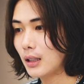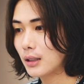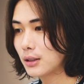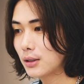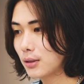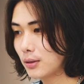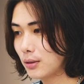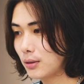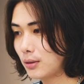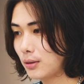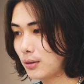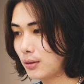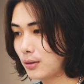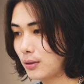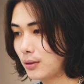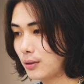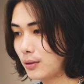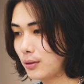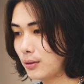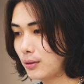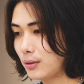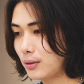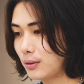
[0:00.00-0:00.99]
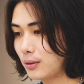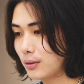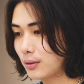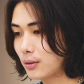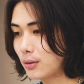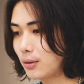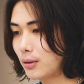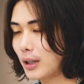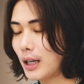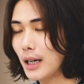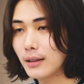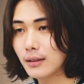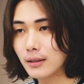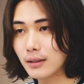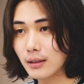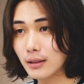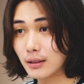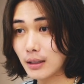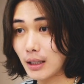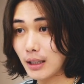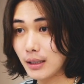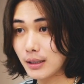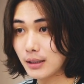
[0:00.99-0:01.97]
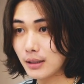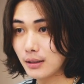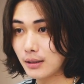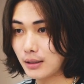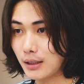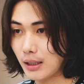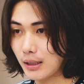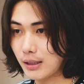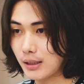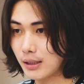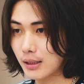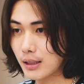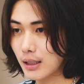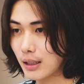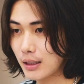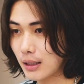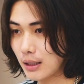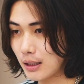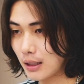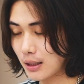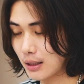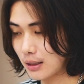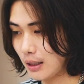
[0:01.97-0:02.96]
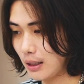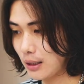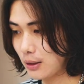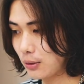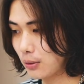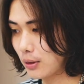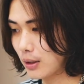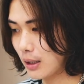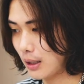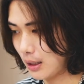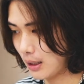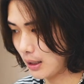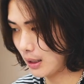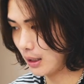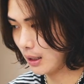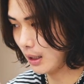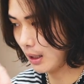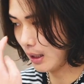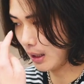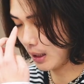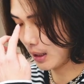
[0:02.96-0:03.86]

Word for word: その後輩に対する接し方だったりとか